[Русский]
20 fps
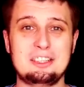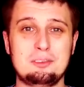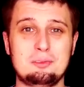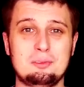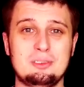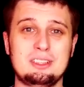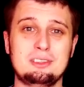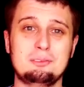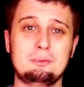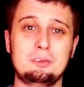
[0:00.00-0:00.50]

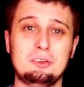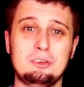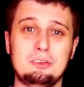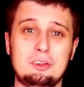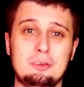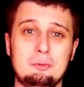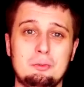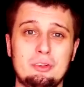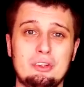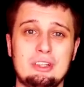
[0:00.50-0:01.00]
мы будем
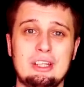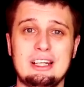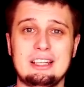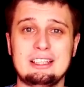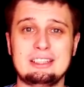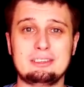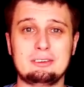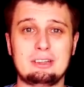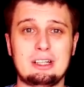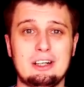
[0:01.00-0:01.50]

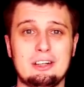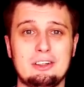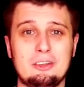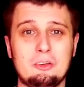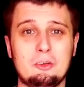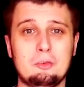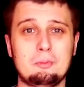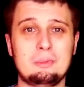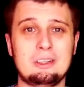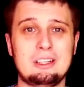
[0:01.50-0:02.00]
наблюдать
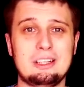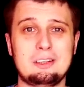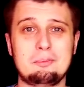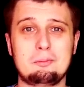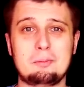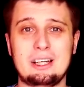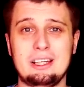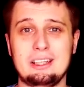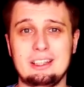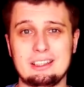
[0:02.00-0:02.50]
огромные
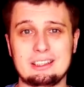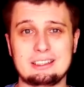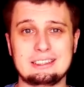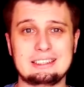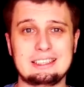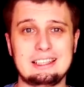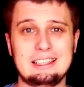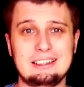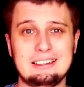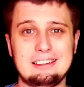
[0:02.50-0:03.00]

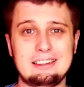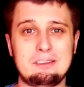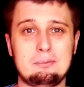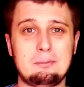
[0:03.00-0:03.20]
майнинг-центры,